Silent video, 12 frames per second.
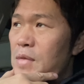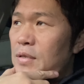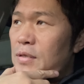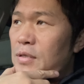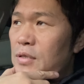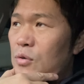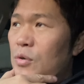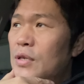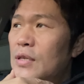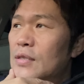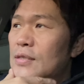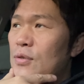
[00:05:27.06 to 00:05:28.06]
すご
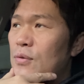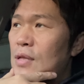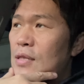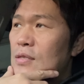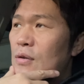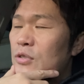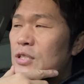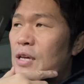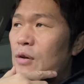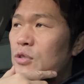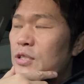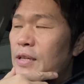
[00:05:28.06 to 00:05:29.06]
い壮絶な打ち合い
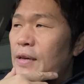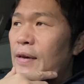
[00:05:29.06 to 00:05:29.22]
をして、